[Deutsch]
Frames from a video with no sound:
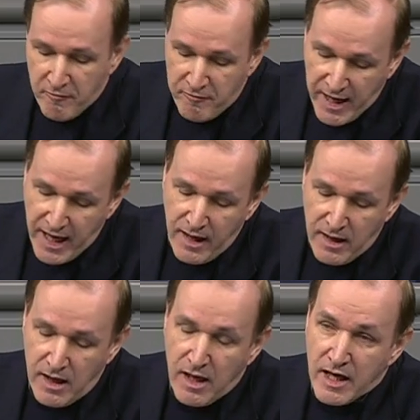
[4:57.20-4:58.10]
Wer,
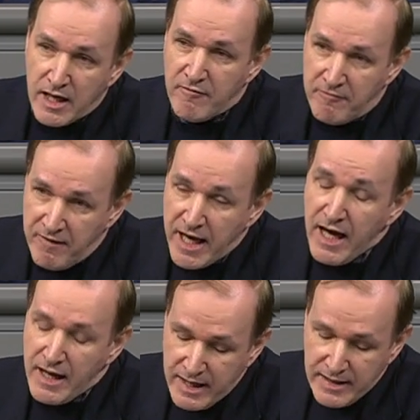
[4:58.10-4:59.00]

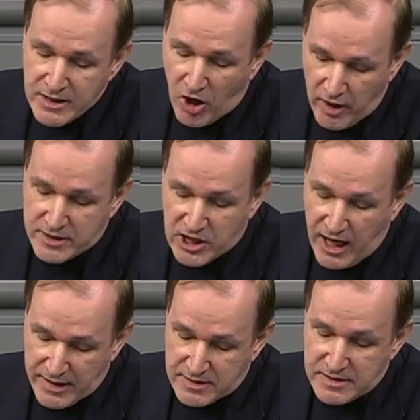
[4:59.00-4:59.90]
wer in
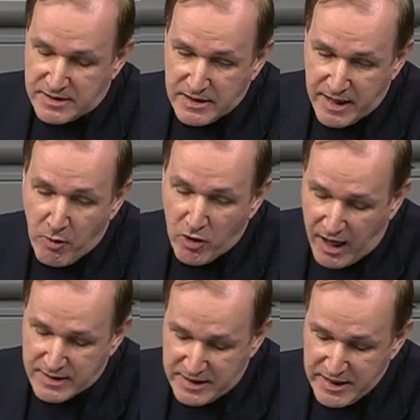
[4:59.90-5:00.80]
Deutschland die
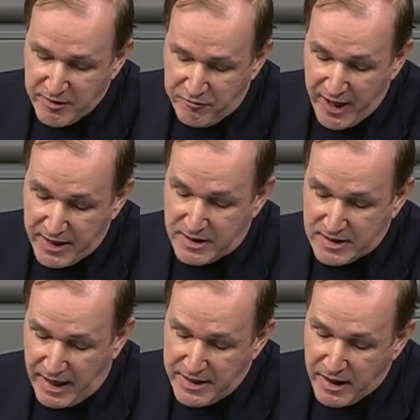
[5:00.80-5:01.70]
Demokratie gefährdet,
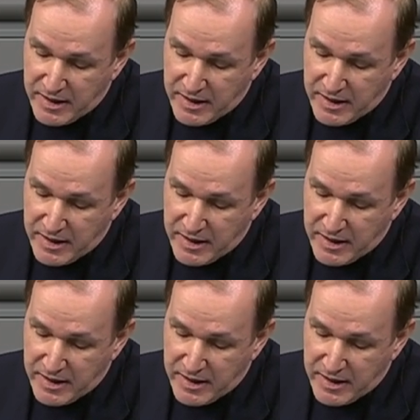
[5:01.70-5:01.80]
ist eine